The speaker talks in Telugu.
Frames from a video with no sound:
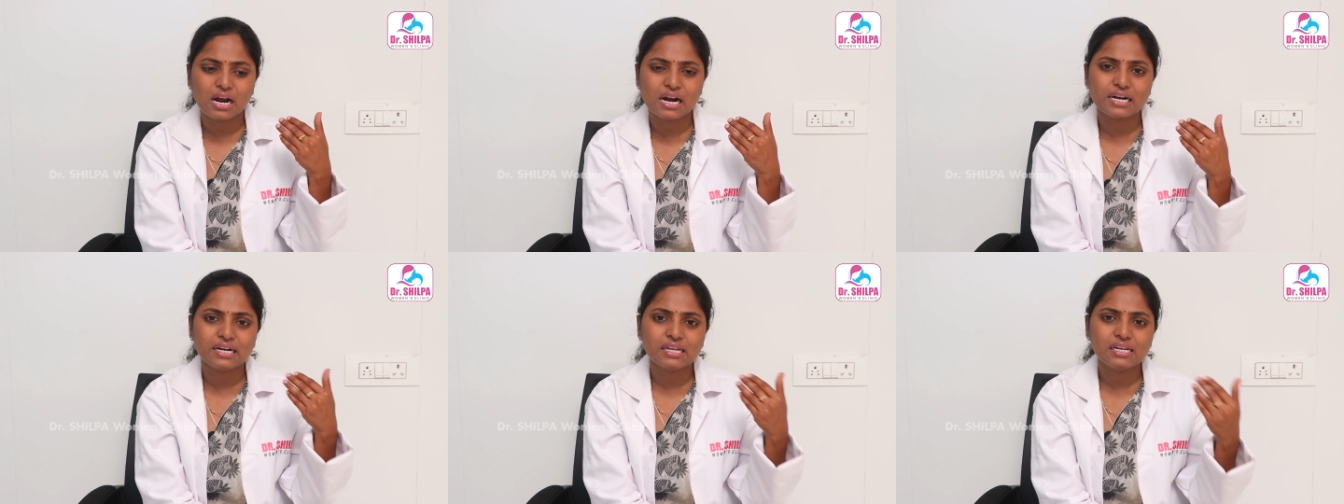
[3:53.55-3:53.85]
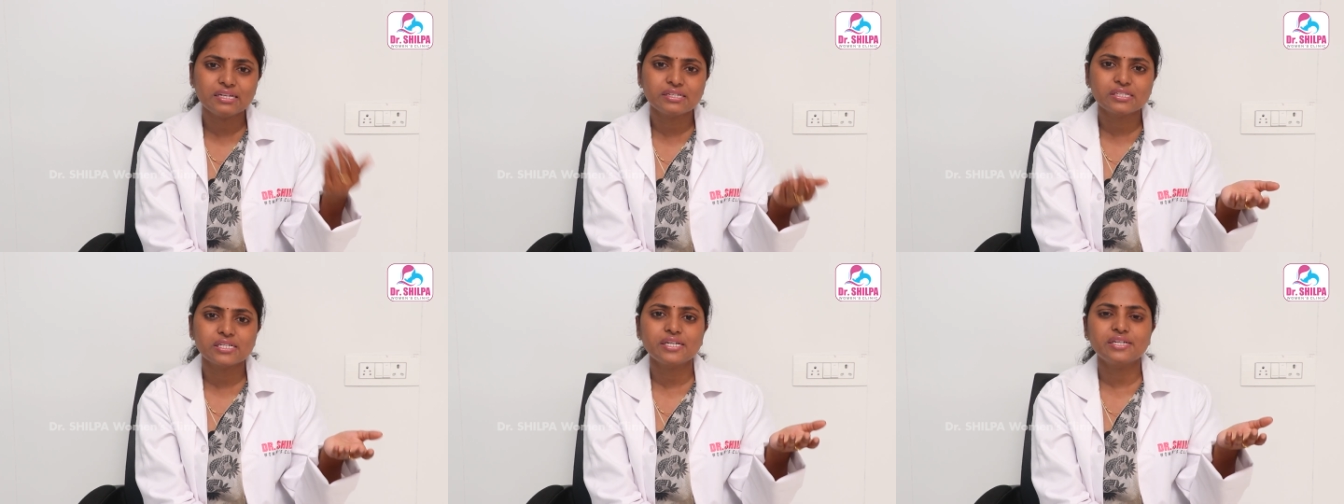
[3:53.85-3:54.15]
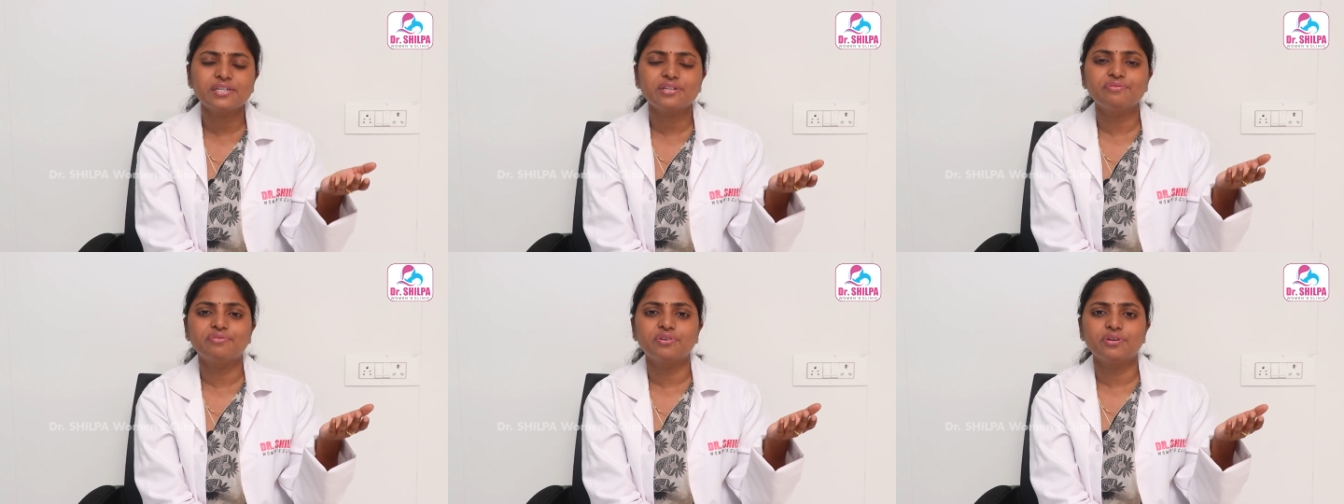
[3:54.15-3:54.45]

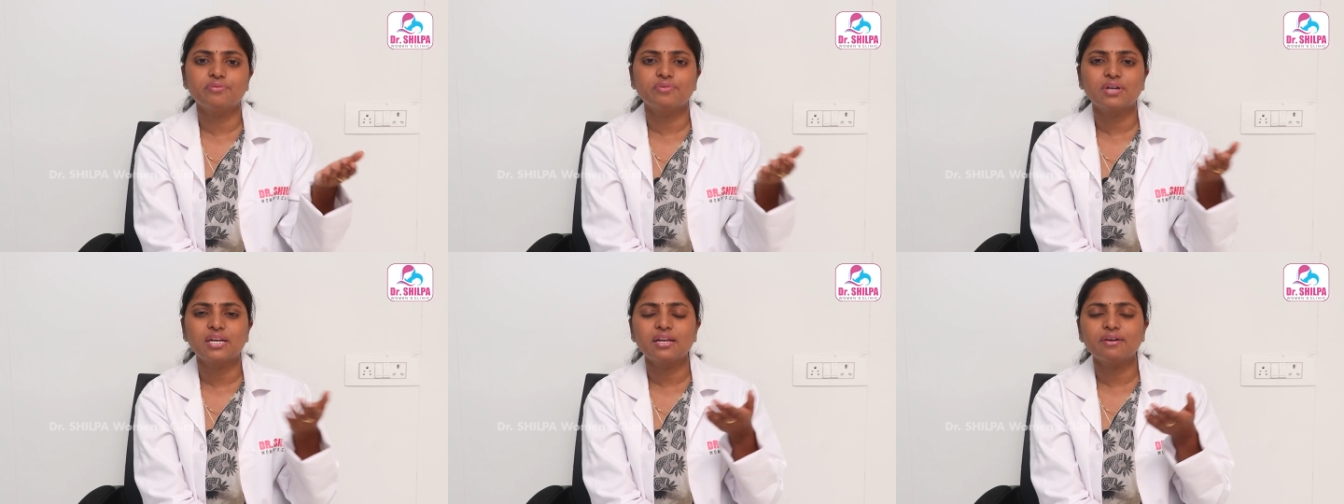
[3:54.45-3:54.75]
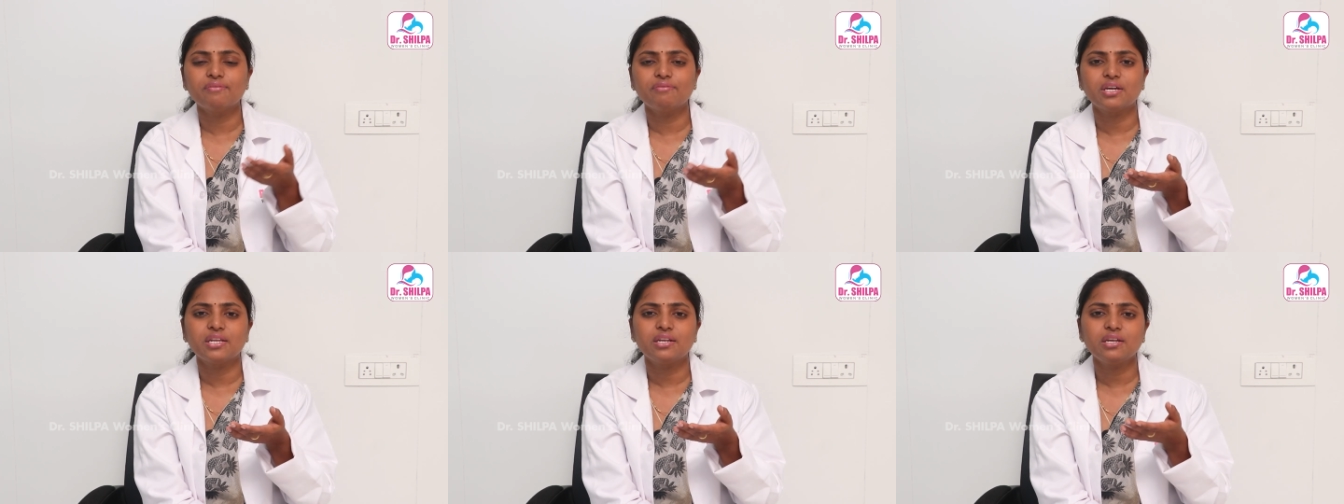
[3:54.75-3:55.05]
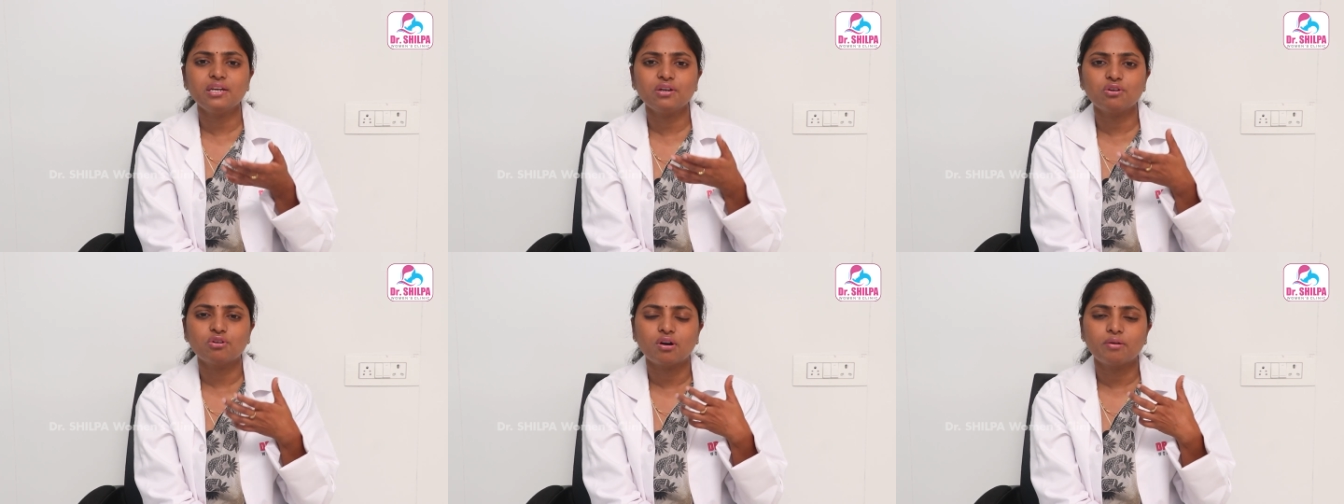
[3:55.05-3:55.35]
అడల్ట్రేటెడ్ ఫుడ్ వల్ల
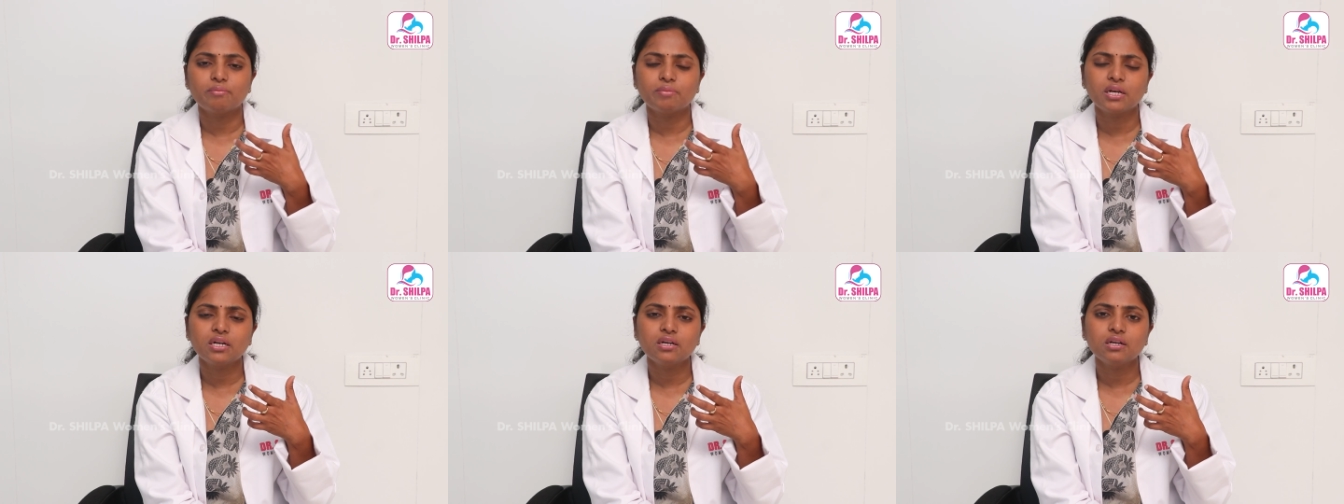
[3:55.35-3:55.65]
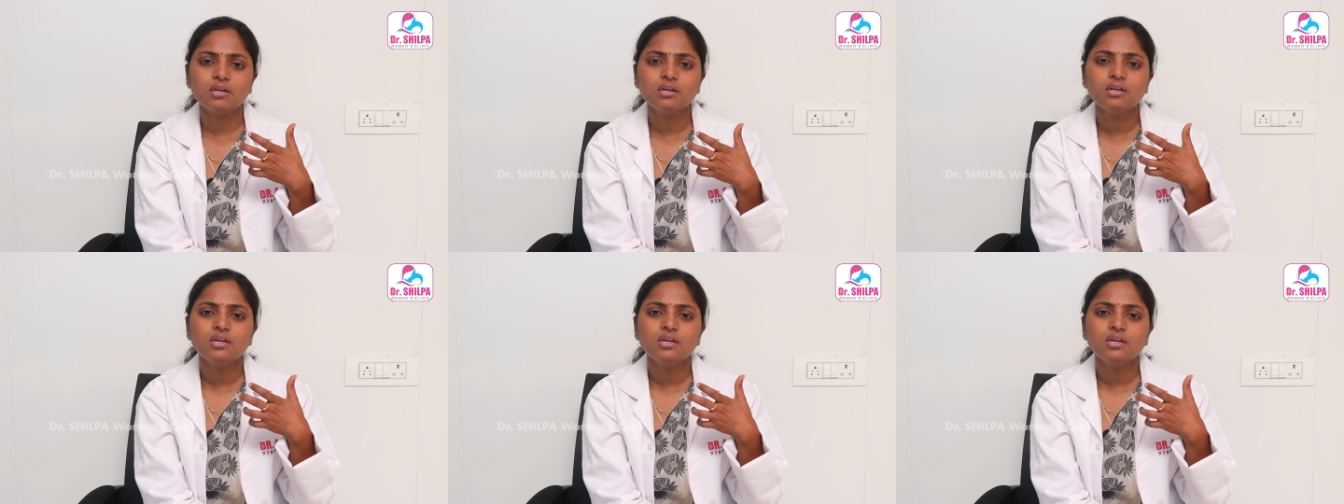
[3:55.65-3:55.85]
వెరీ కామన్